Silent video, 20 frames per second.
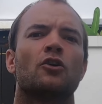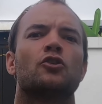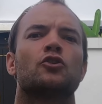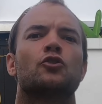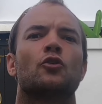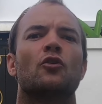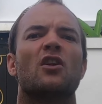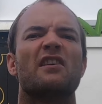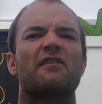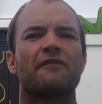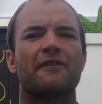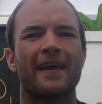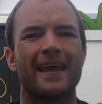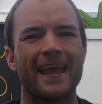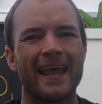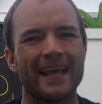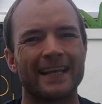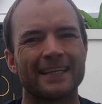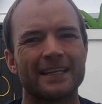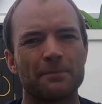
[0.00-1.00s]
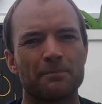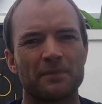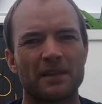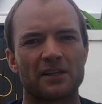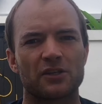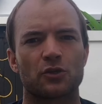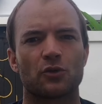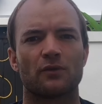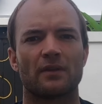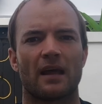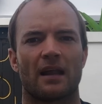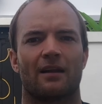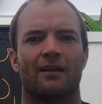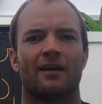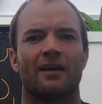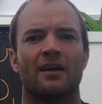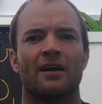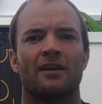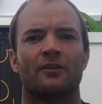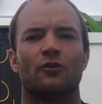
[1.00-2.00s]
je l'ai fait équipe nationale
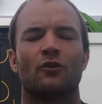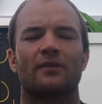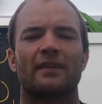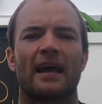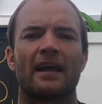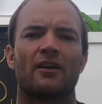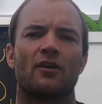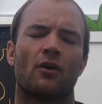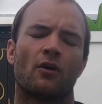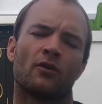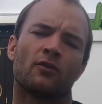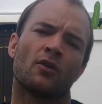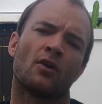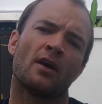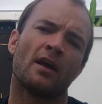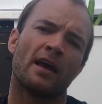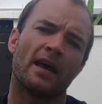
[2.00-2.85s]
de Thaïlande